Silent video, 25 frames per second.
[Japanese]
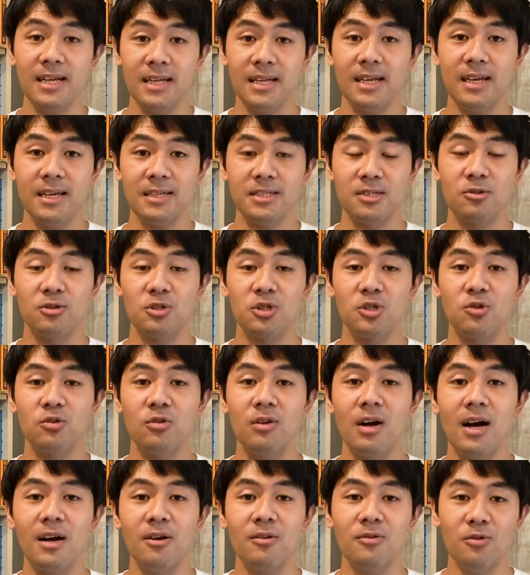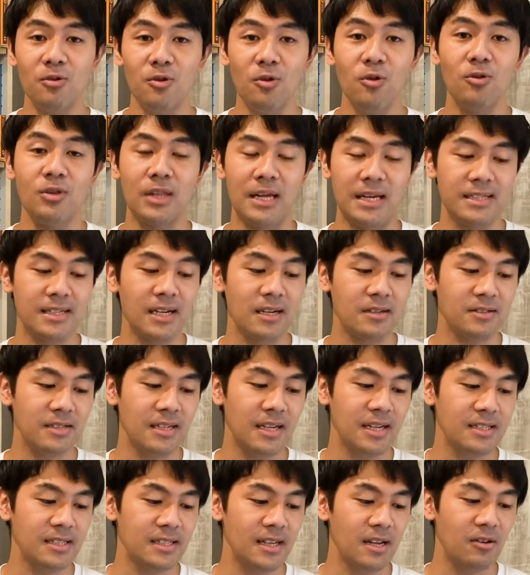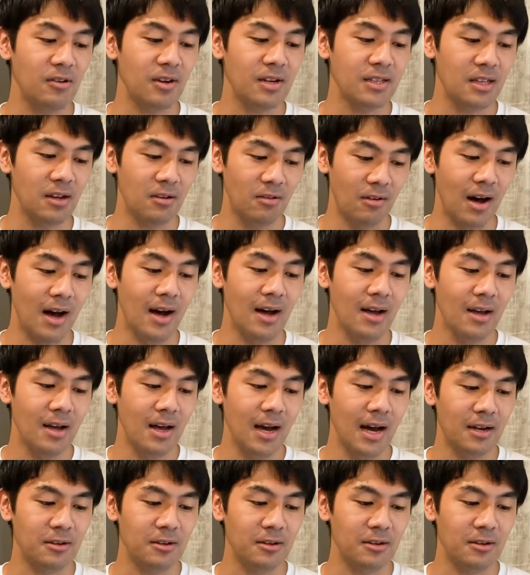際にその宿泊の方で作成してる方は